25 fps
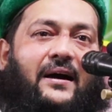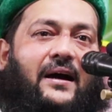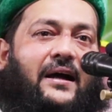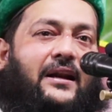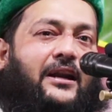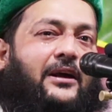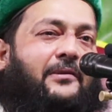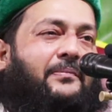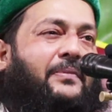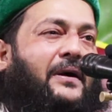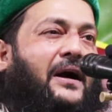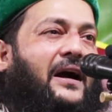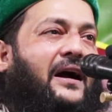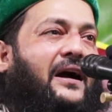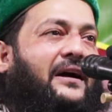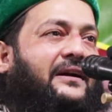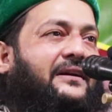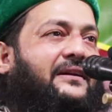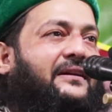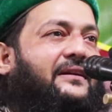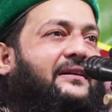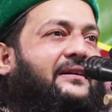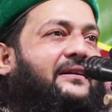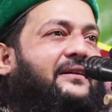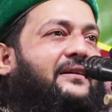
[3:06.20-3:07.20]
আল্লাপাক
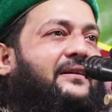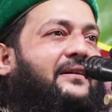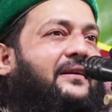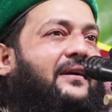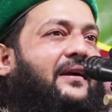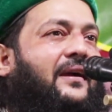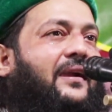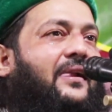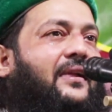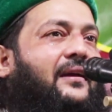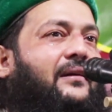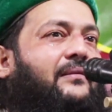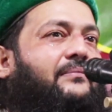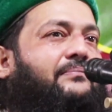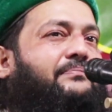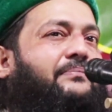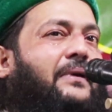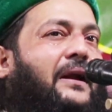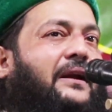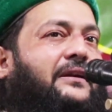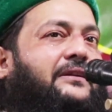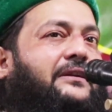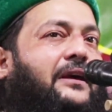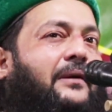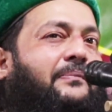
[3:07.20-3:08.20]

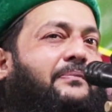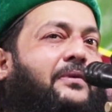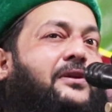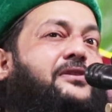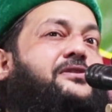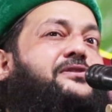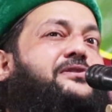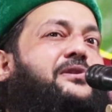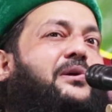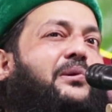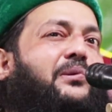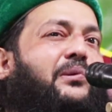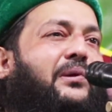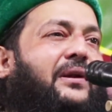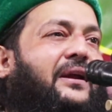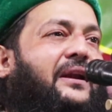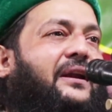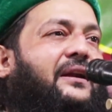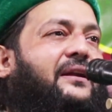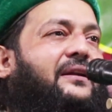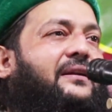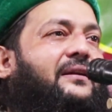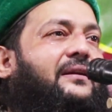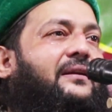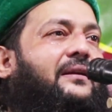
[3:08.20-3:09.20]
পাল্টা প্রশ্ন করেন
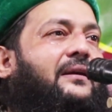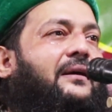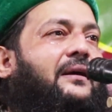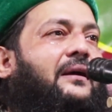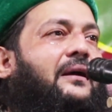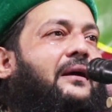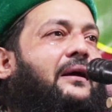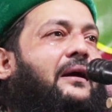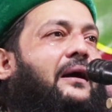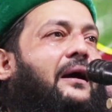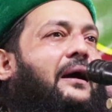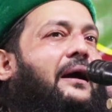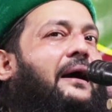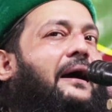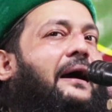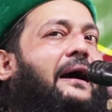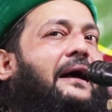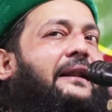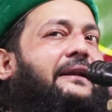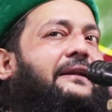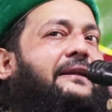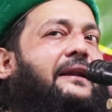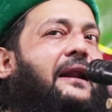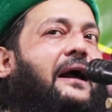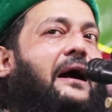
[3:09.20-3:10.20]

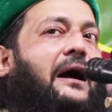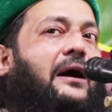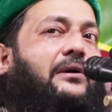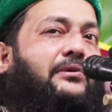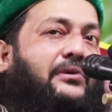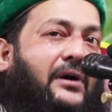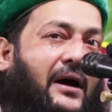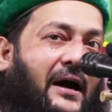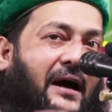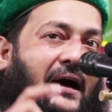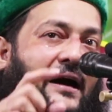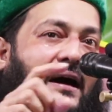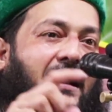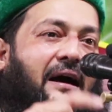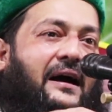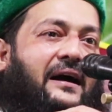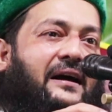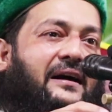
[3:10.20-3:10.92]
হালরা আউহা